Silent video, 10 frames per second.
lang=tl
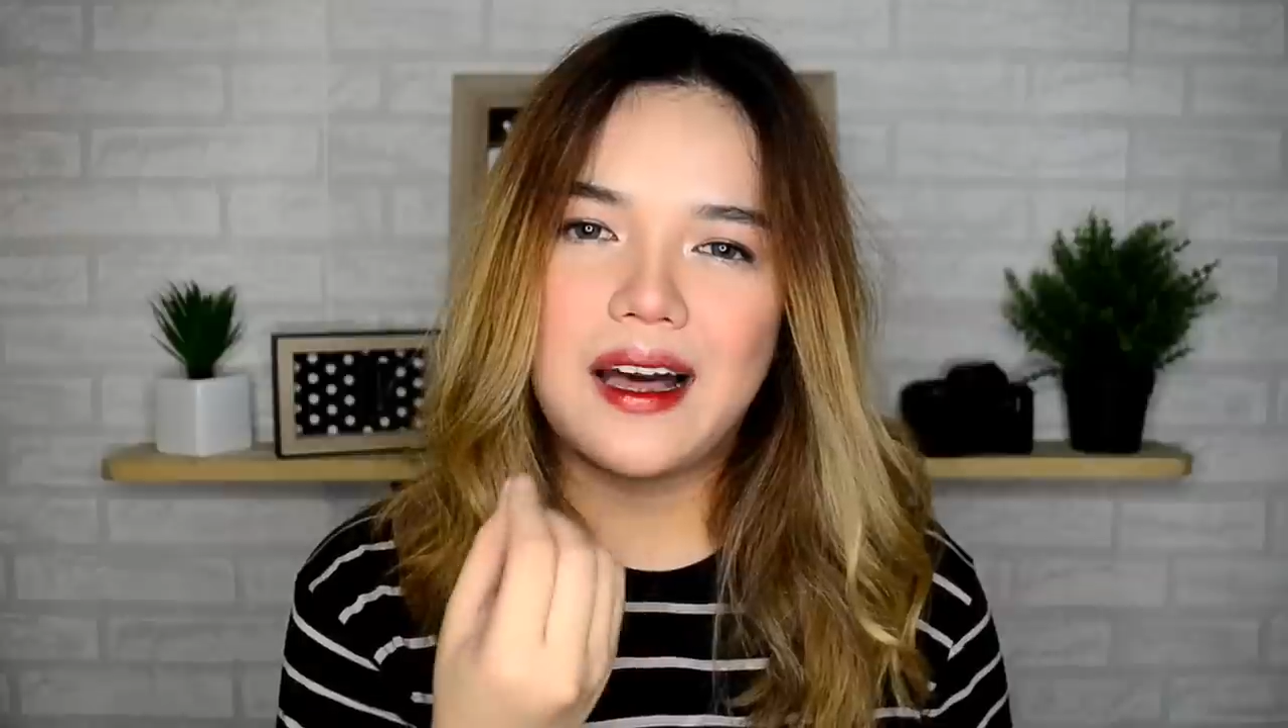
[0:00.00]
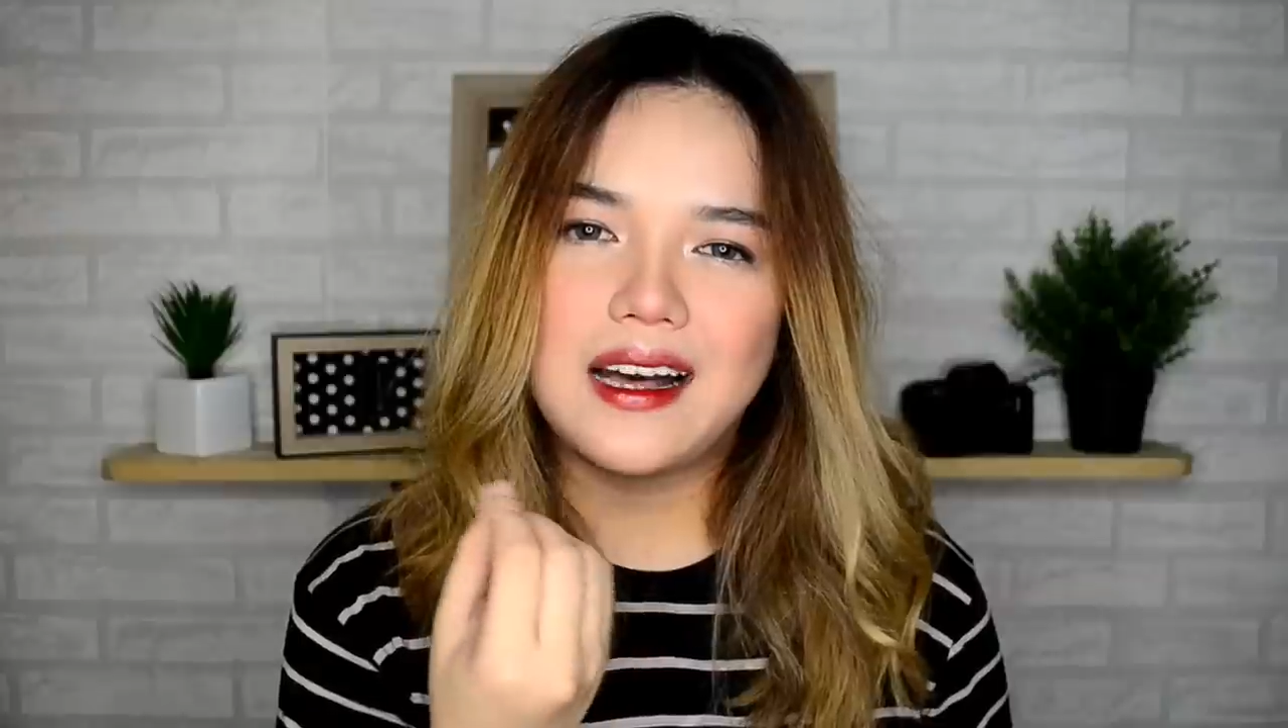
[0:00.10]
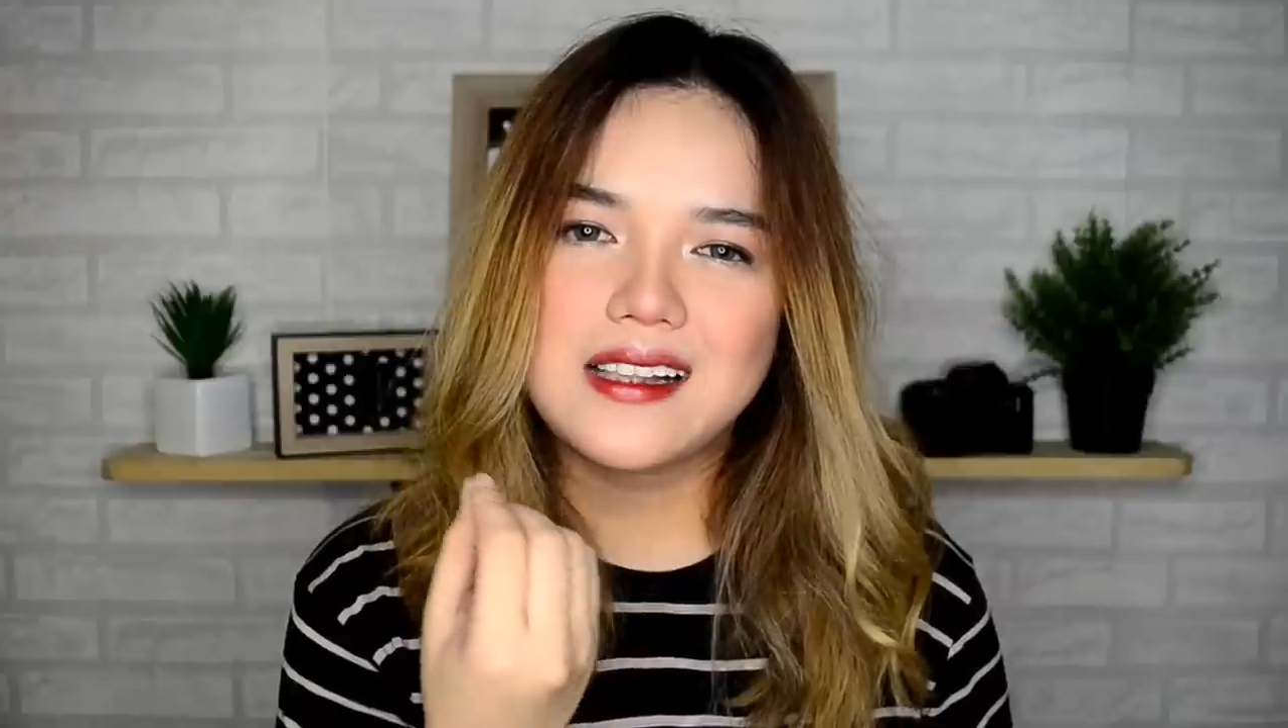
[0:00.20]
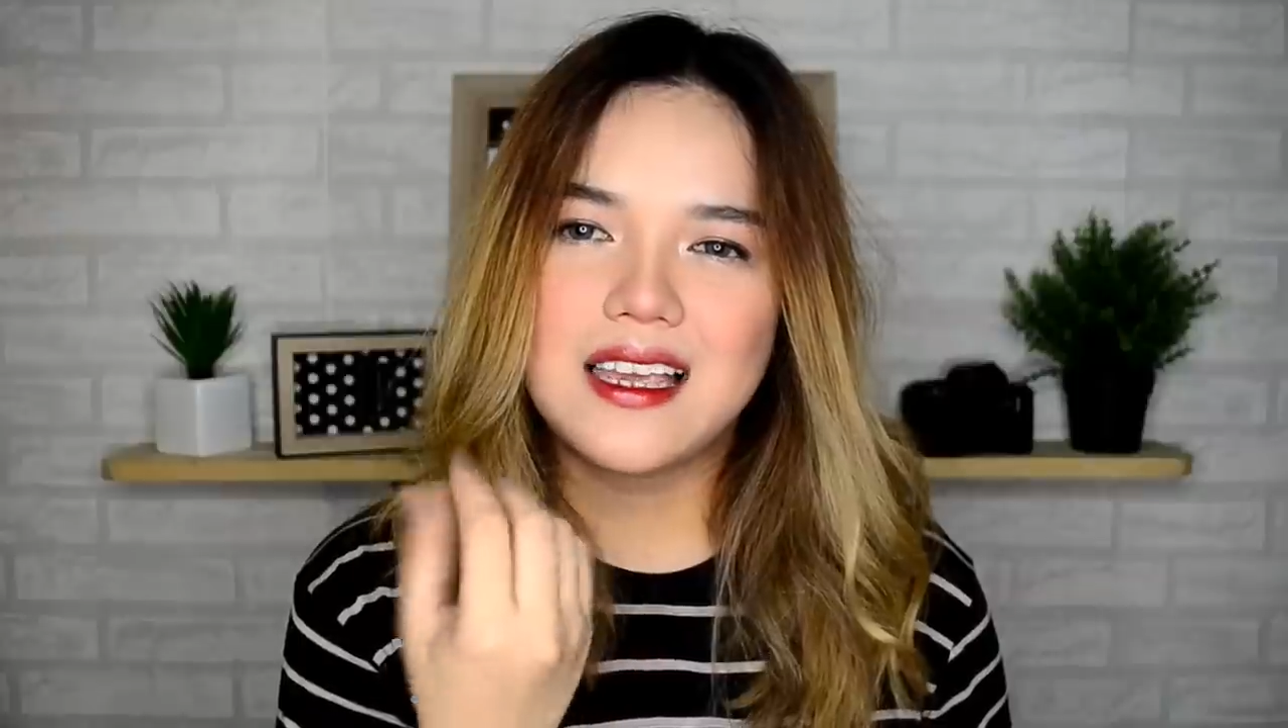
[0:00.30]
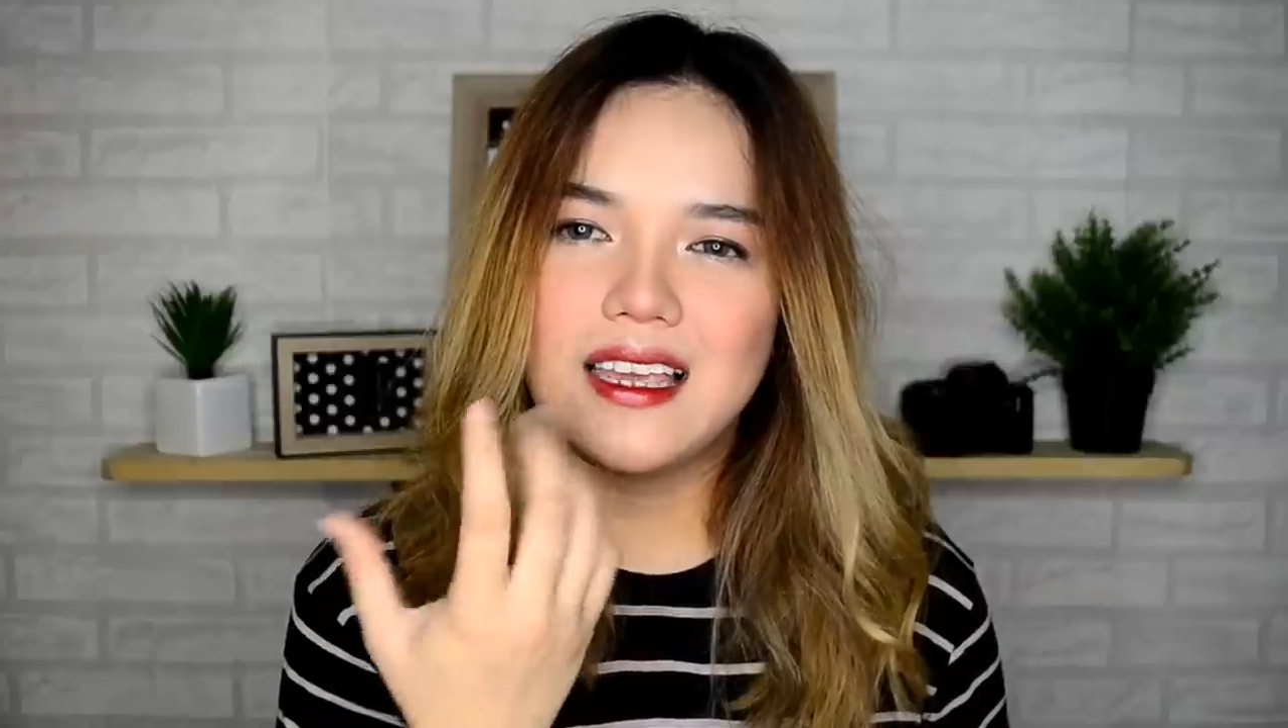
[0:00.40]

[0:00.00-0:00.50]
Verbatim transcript: pa kasi